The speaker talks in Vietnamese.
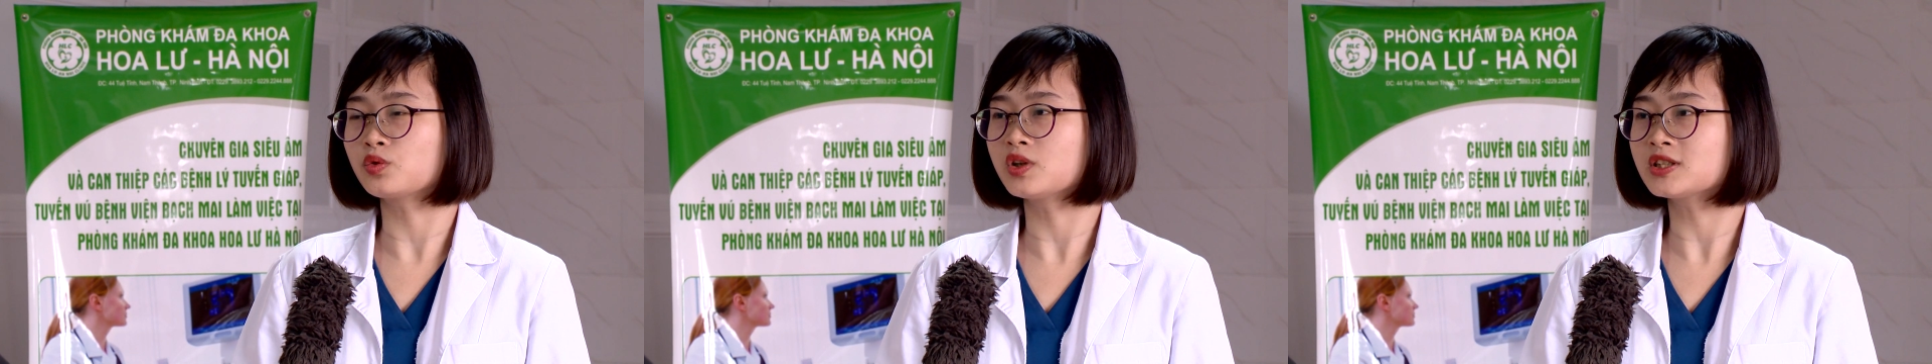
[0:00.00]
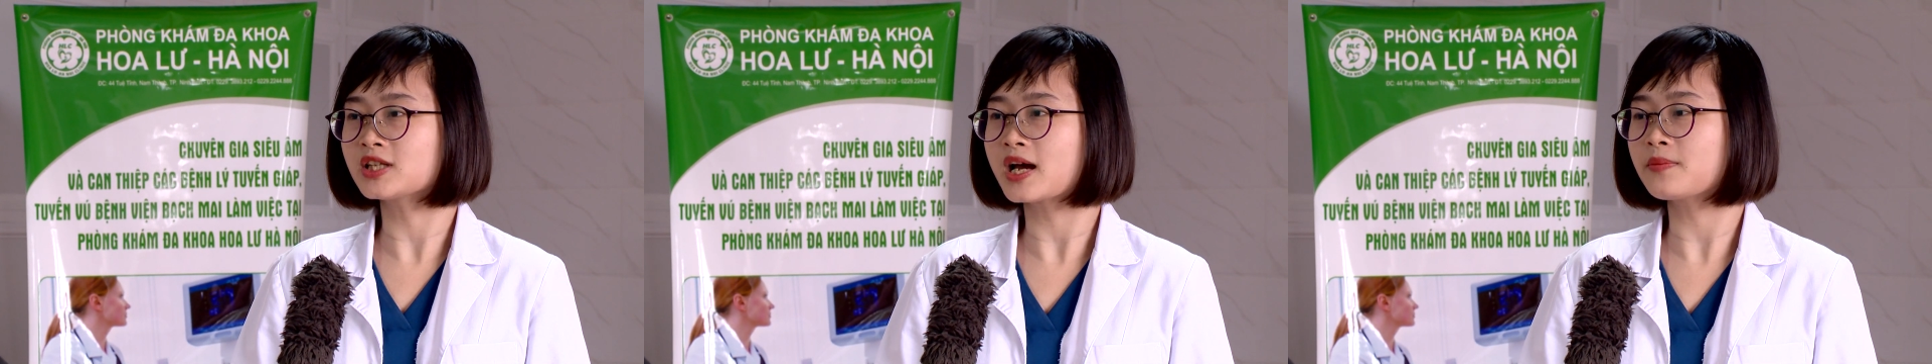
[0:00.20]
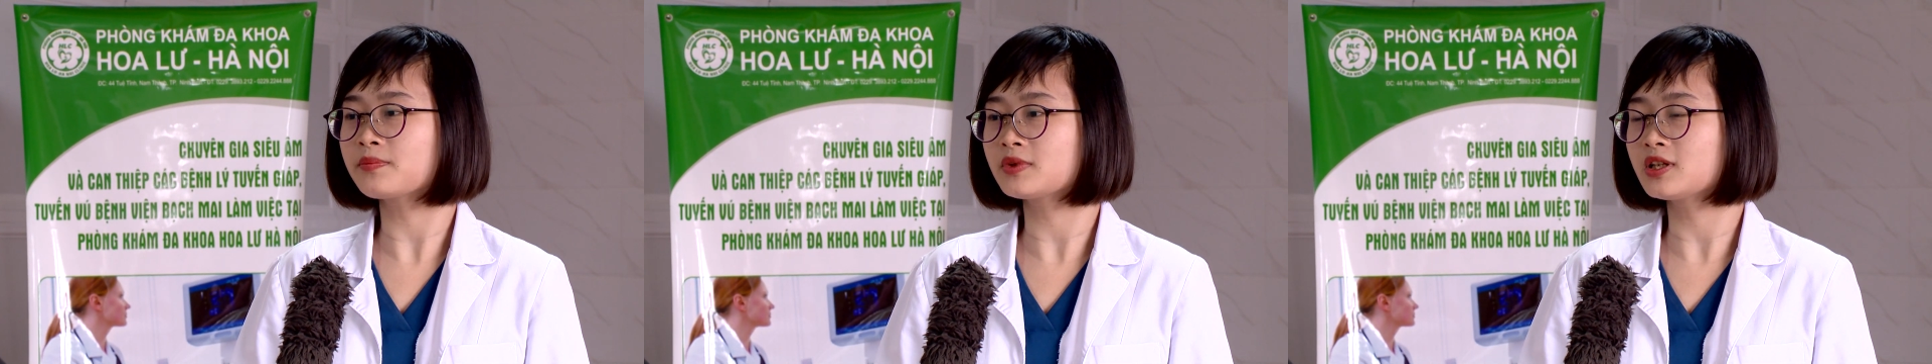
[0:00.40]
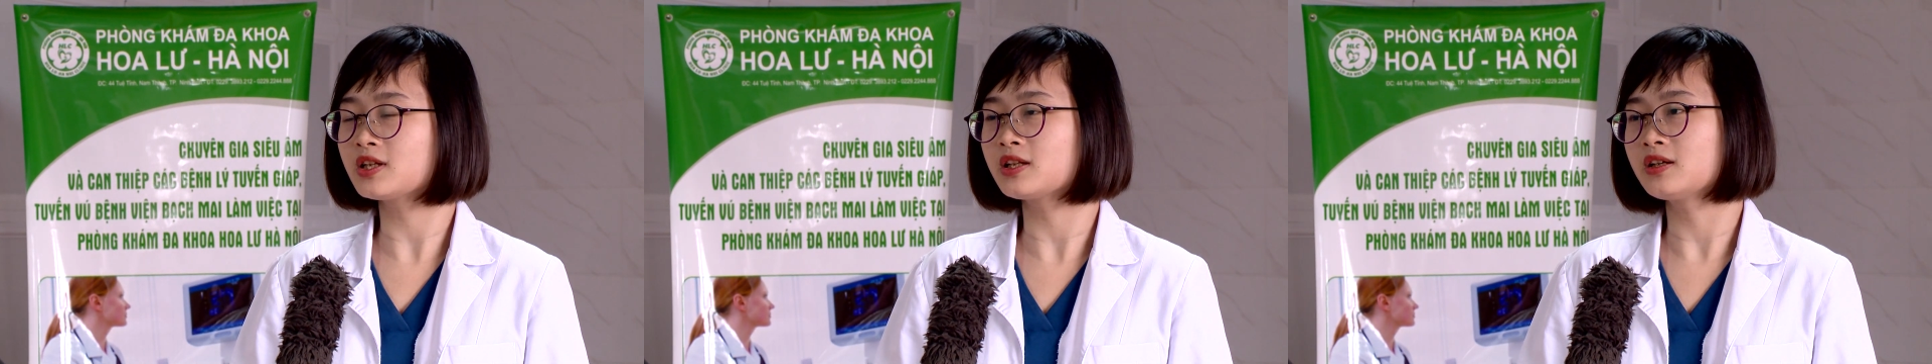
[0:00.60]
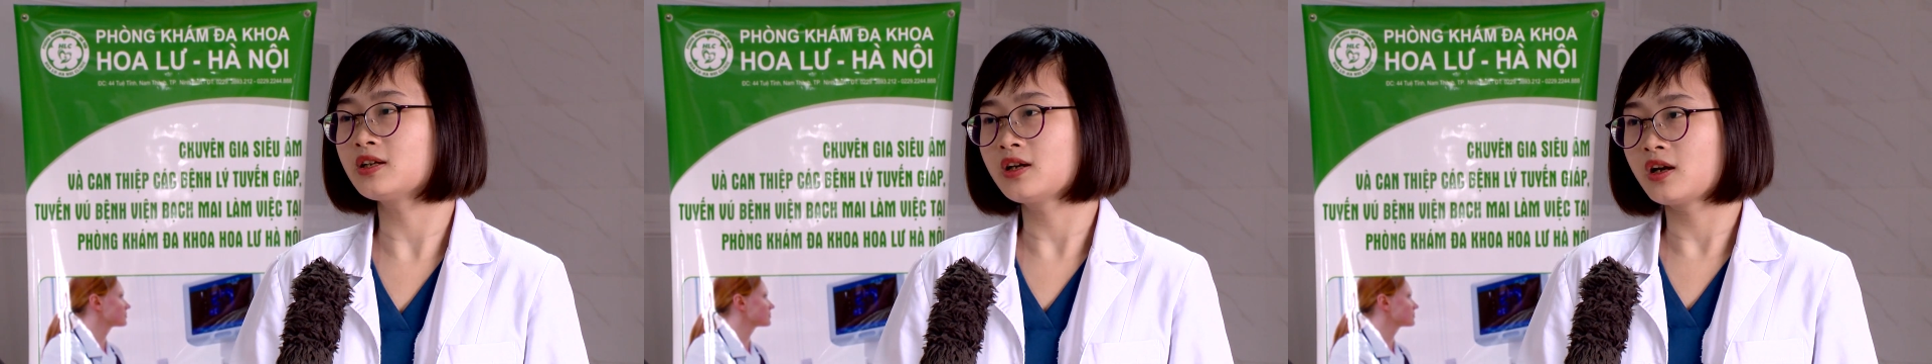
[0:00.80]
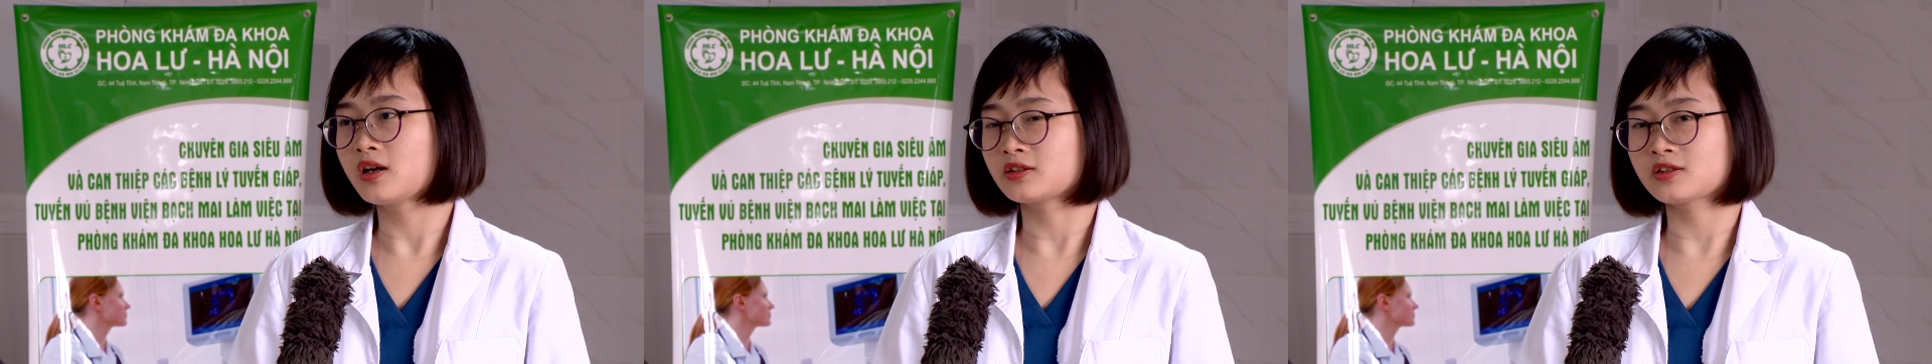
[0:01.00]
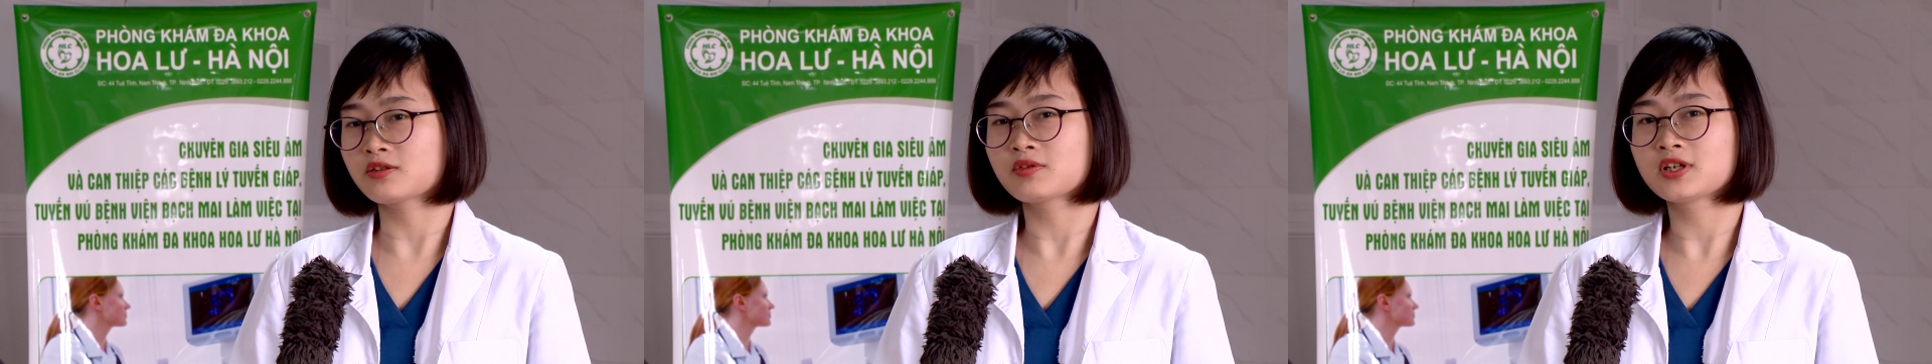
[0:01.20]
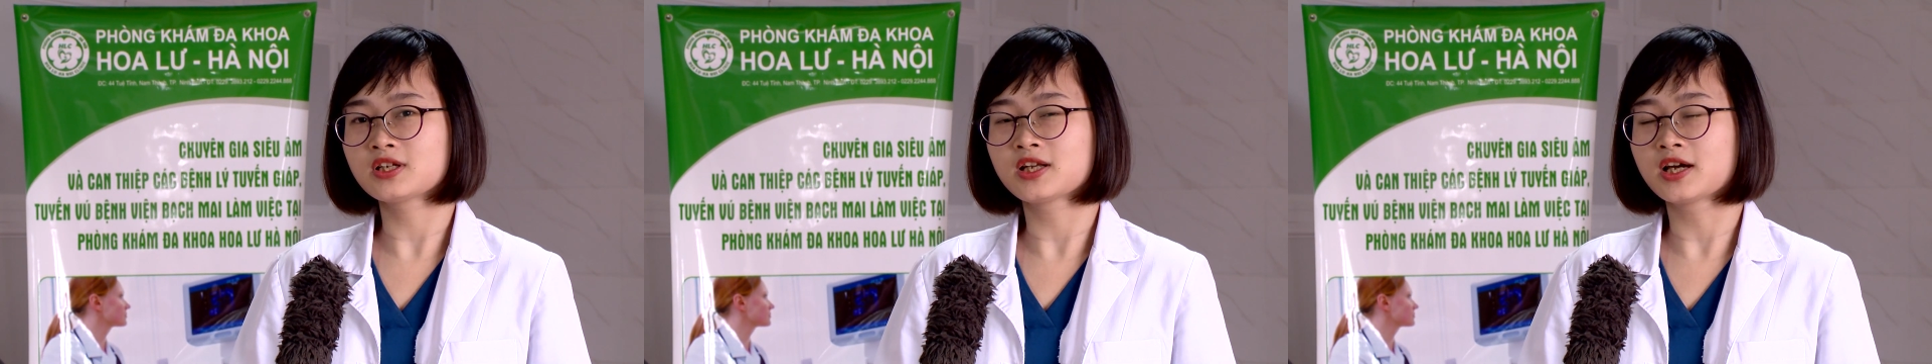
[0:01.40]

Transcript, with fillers: tuyến giáp trong khi